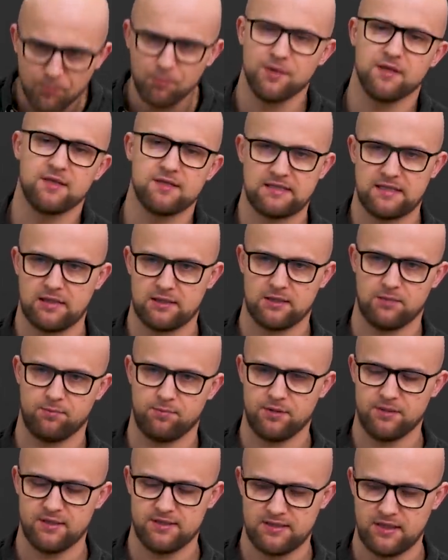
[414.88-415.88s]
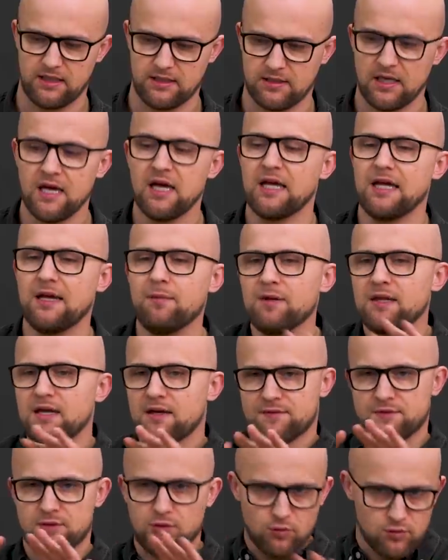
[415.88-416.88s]
50 на 50, и меня
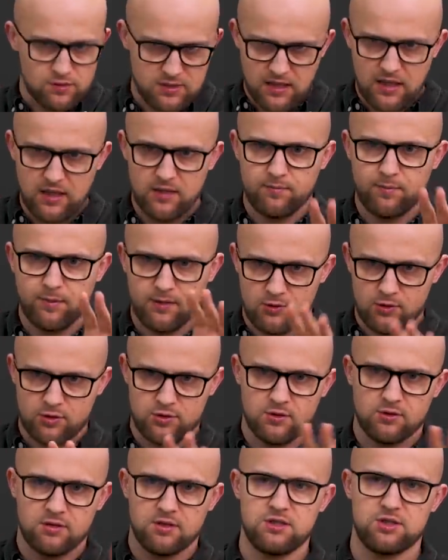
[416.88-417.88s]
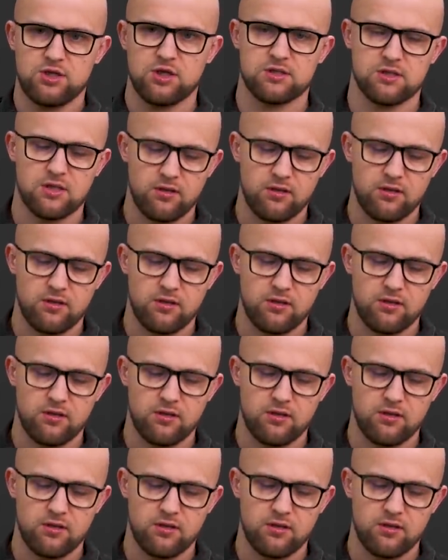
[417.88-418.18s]
все устраивает про то, что ты сейчас